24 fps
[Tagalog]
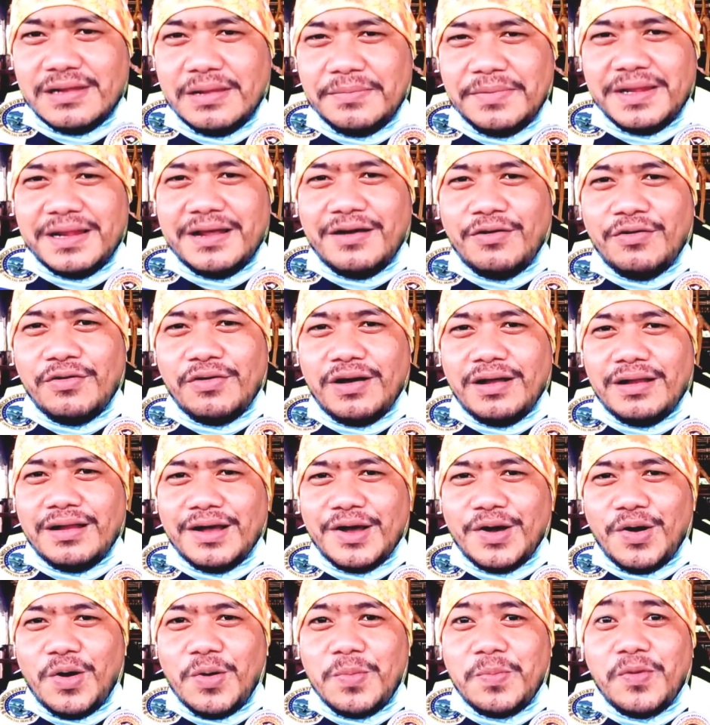Labi na og
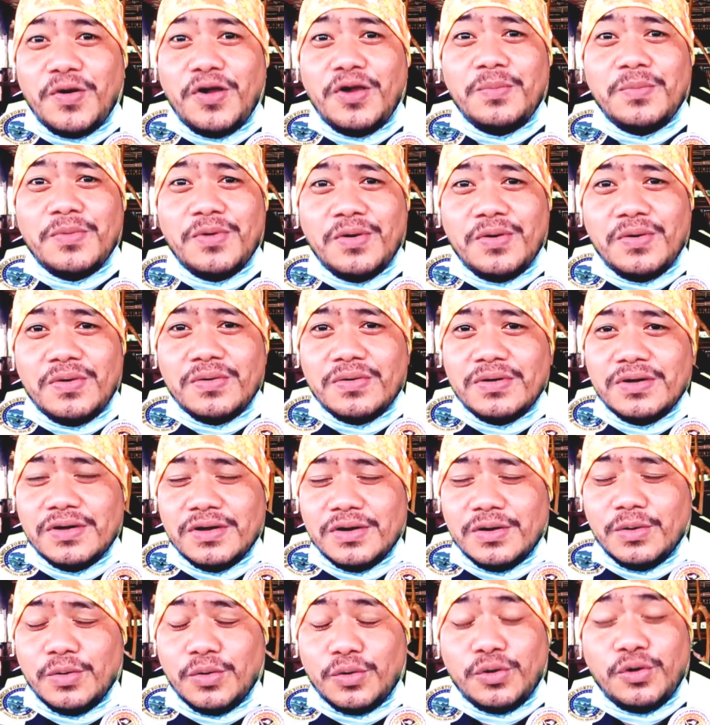kanang couple mo
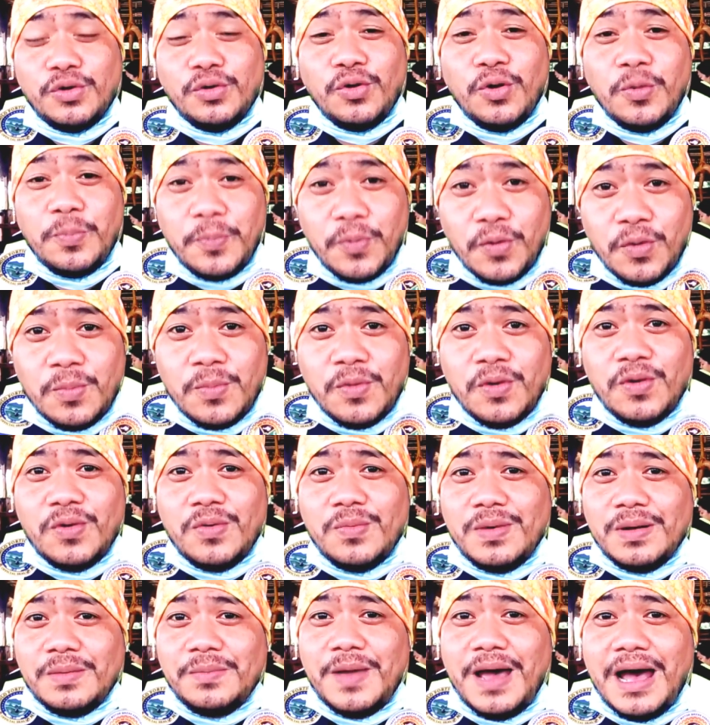o grupo mo
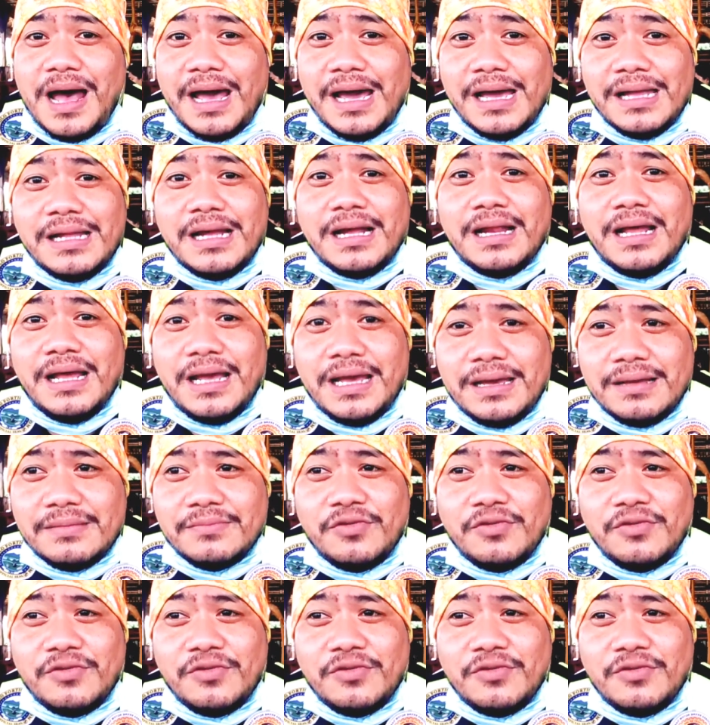magbiyahe din eh.